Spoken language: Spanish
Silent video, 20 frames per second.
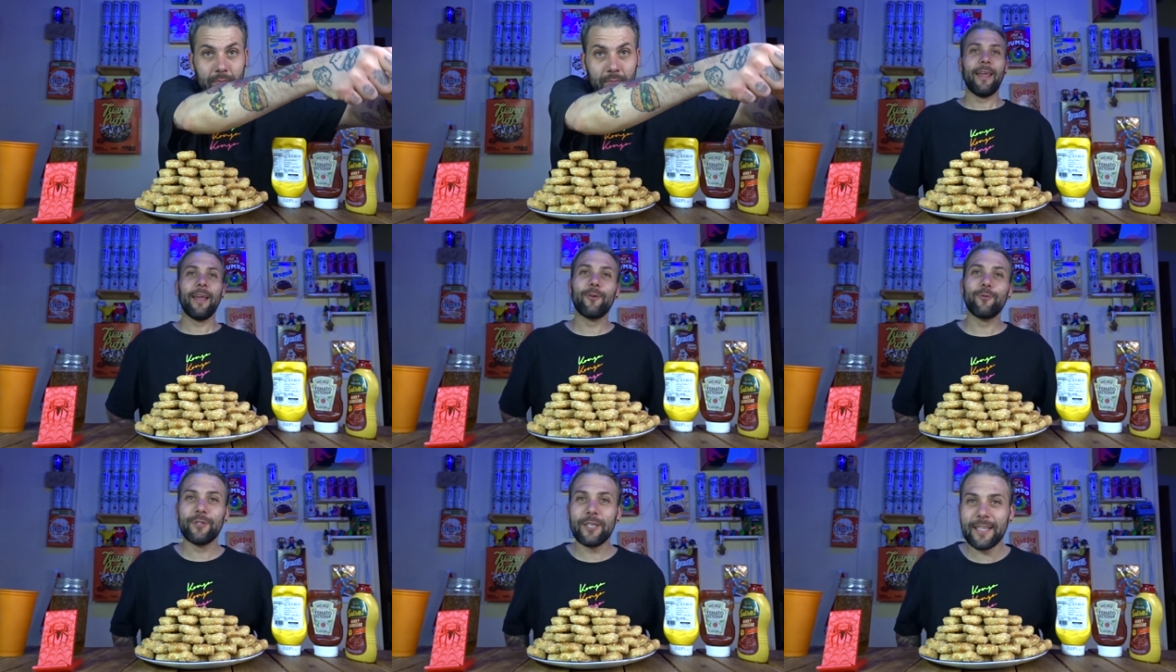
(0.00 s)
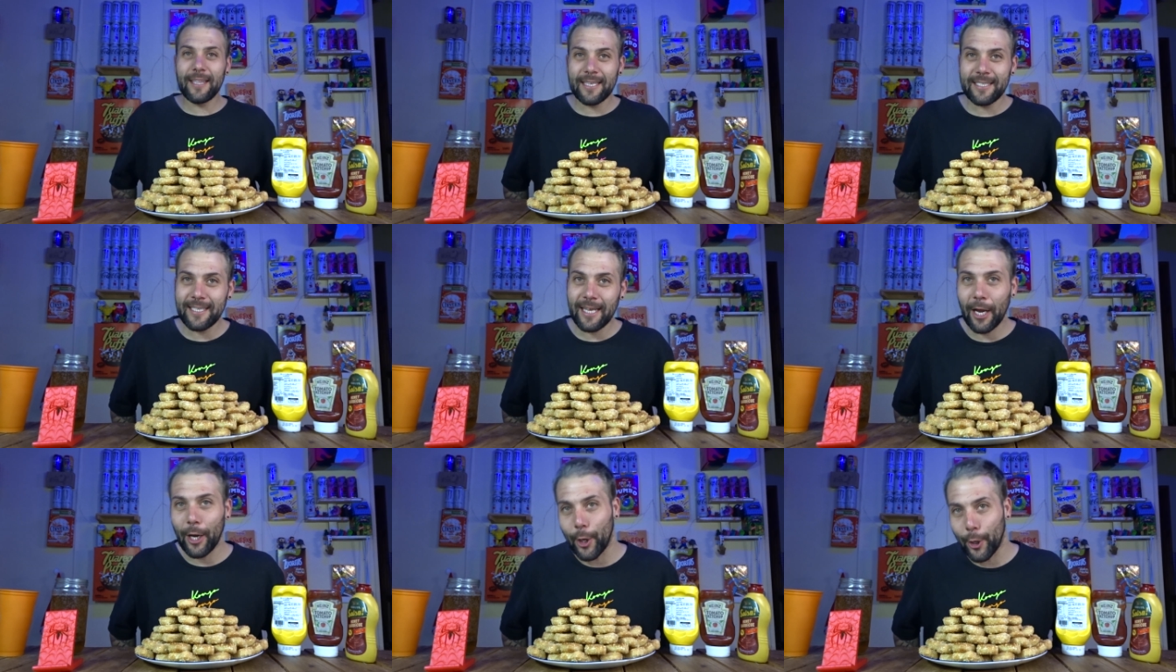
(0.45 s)
Escuchate
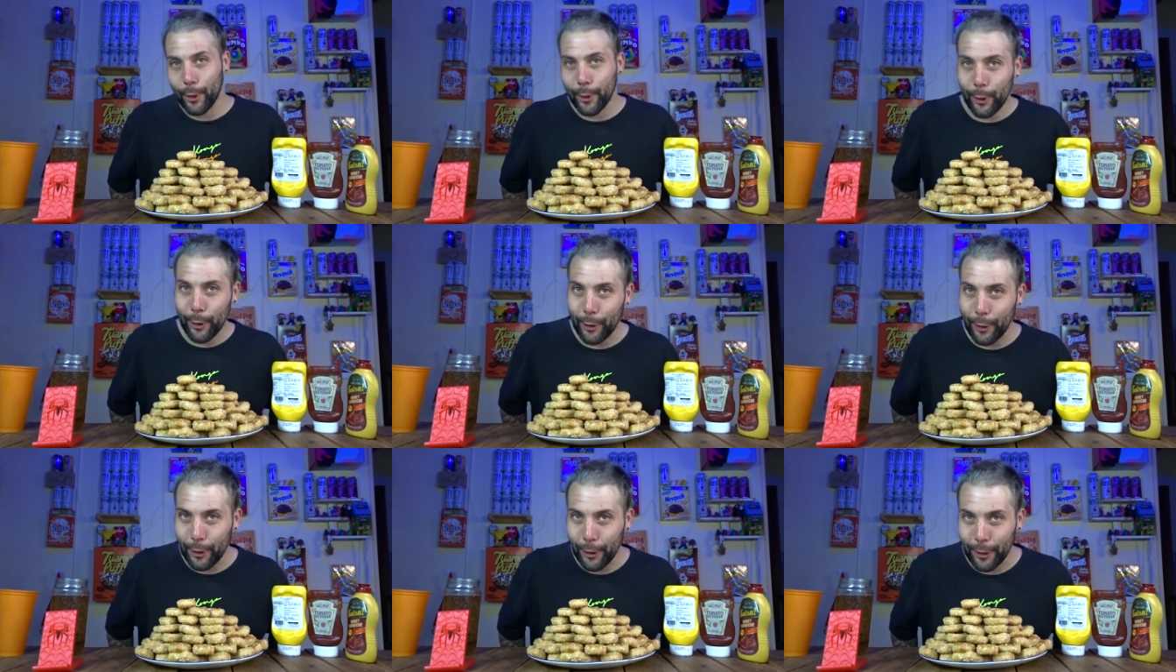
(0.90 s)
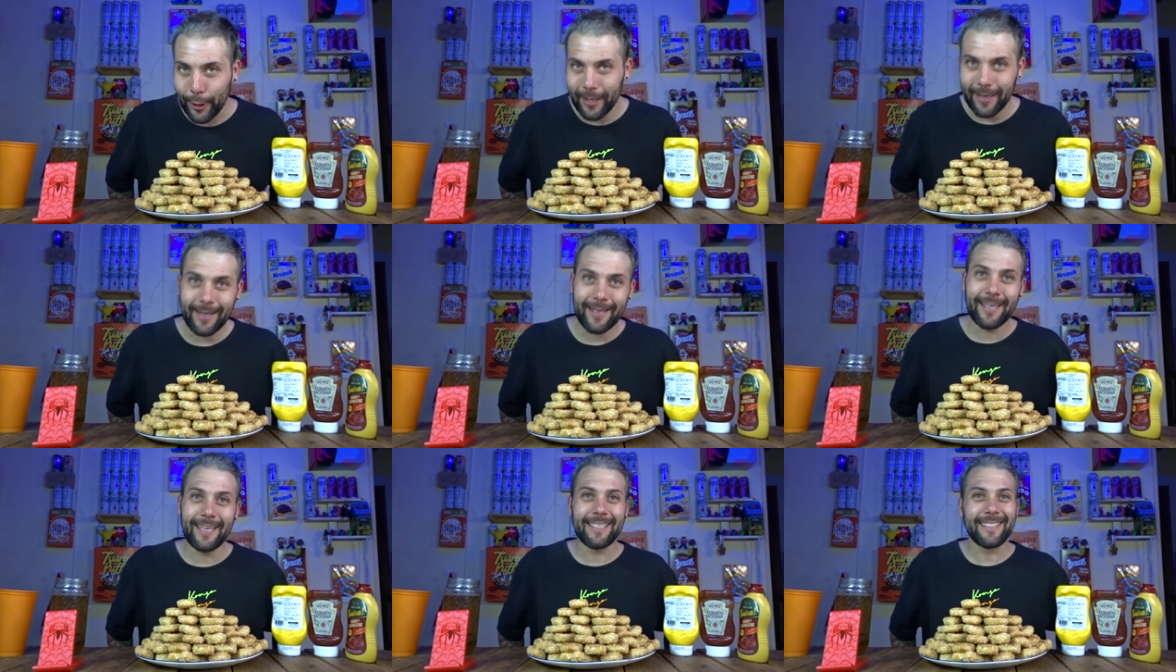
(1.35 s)
ese crocor,
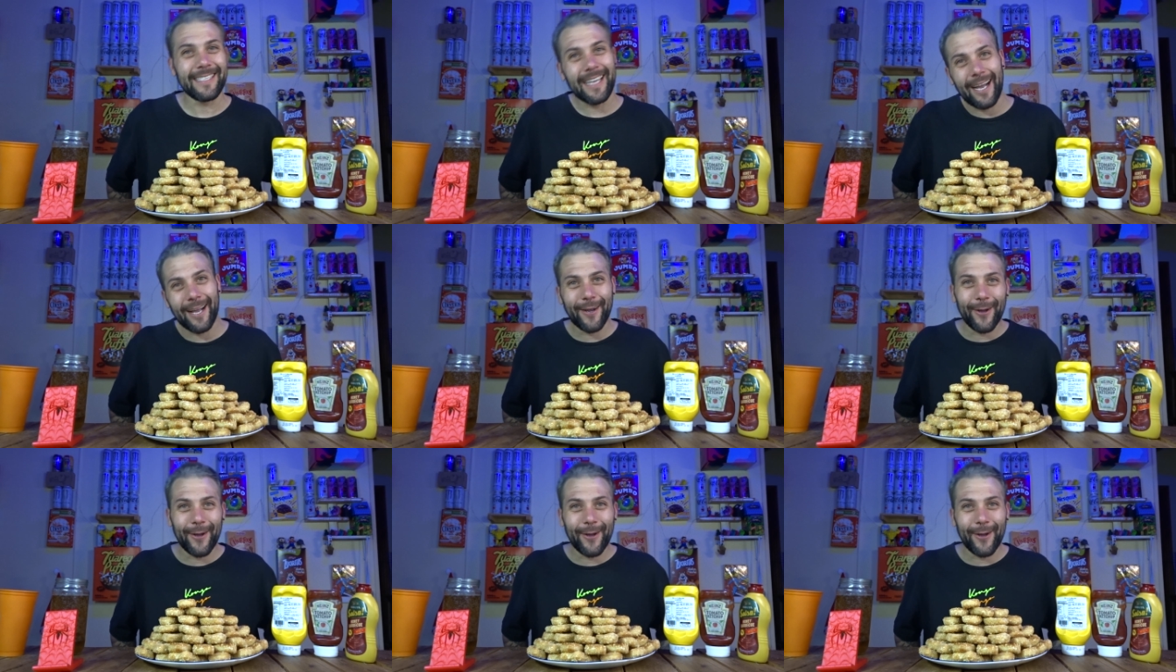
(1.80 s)
esa